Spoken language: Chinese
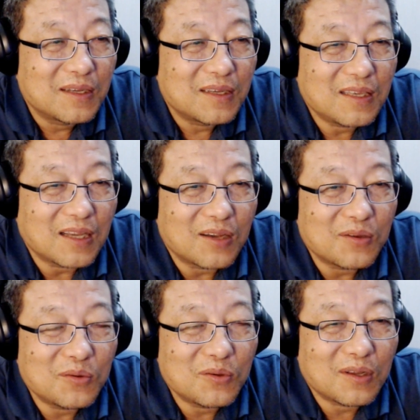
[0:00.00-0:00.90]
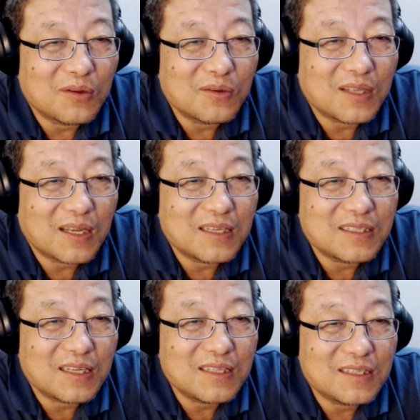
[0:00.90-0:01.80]
养育后代，
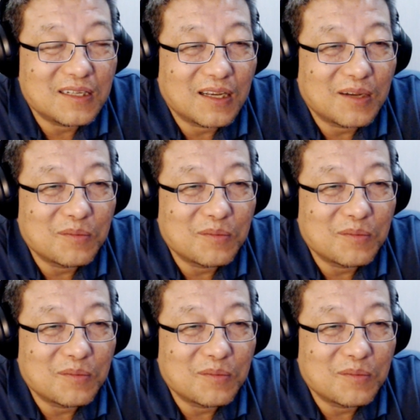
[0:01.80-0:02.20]
贤妻良母，